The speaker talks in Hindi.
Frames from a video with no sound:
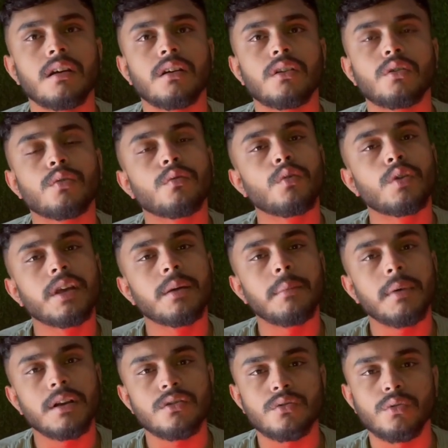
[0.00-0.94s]
तो वो ये
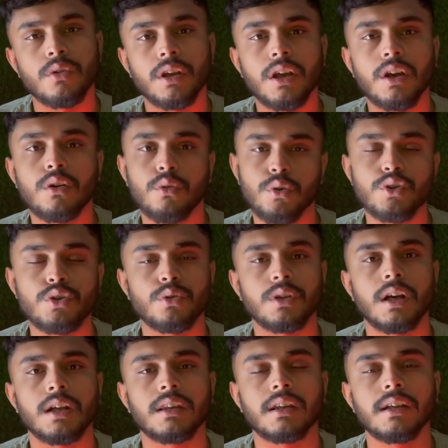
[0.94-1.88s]
बात सुन के खुश हो
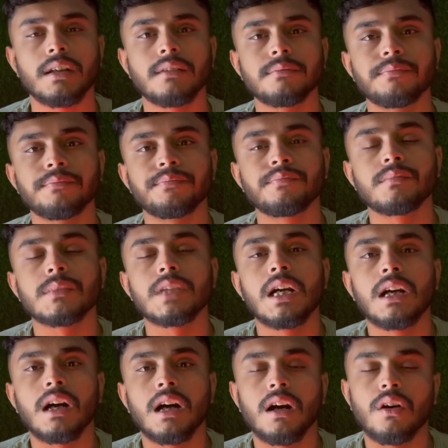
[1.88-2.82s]
जाते हैं
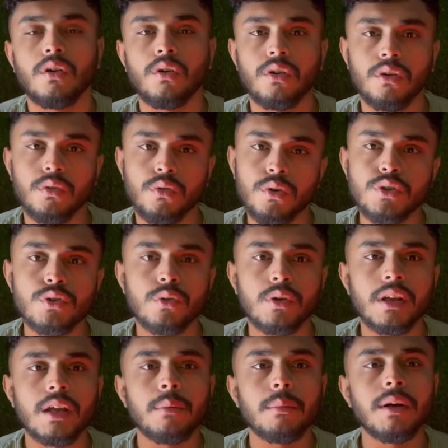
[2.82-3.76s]
और खुश
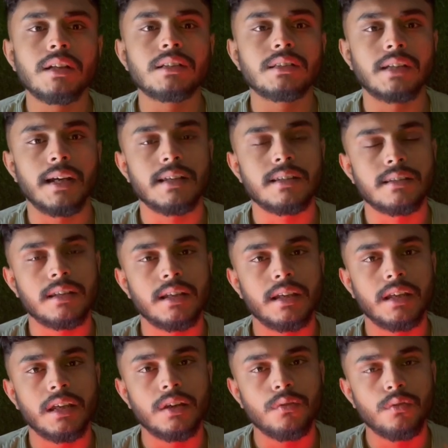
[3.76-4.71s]
होने के बाद जैसे
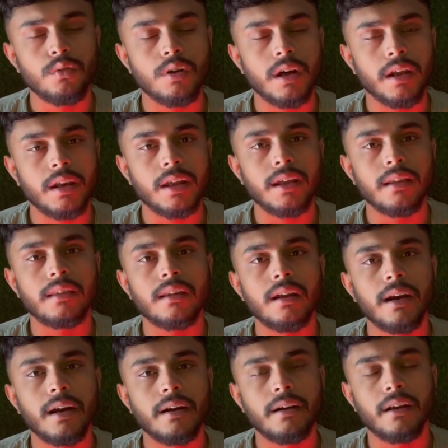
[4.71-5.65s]
ही वो घर के
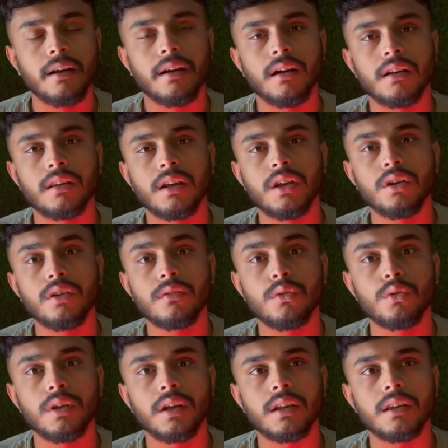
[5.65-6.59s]
अंदर एंटर करते हैं तो
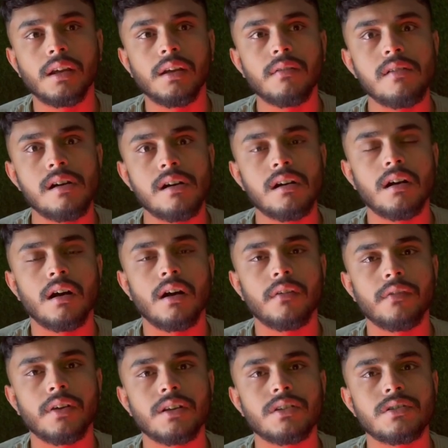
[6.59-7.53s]
वो देखते हैं वहाँ
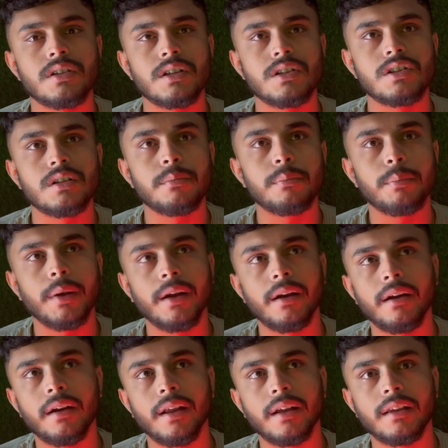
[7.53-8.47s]
काफ़ी अच्छी अच्छी
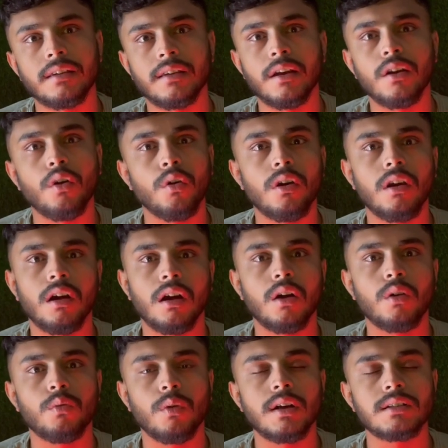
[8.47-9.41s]
पेंटिंग्स एंड ऑल लगा
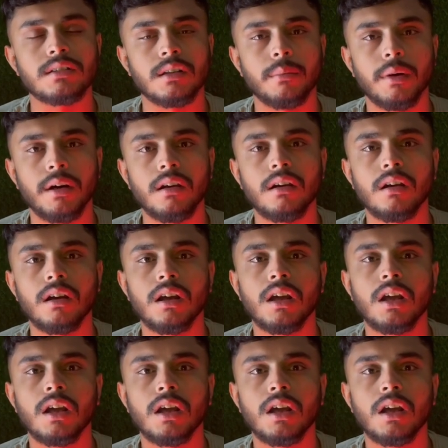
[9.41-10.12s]
हुआ है सामान